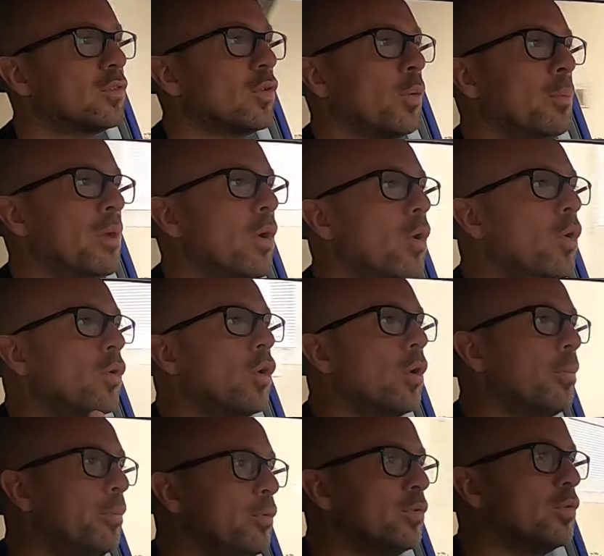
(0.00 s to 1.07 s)
tu mets encore
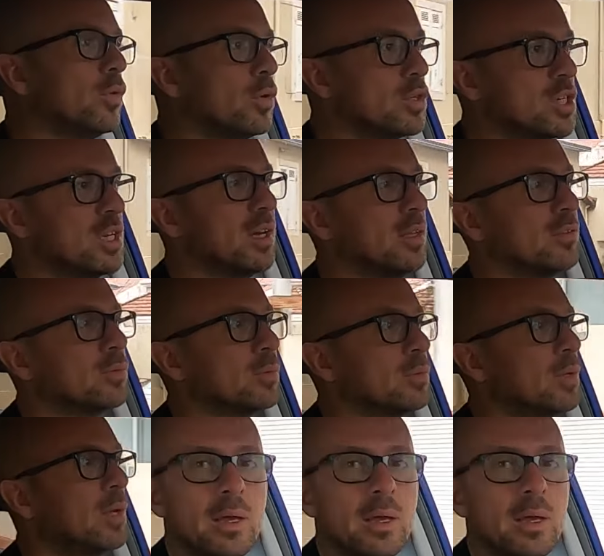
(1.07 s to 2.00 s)
plus de régénération.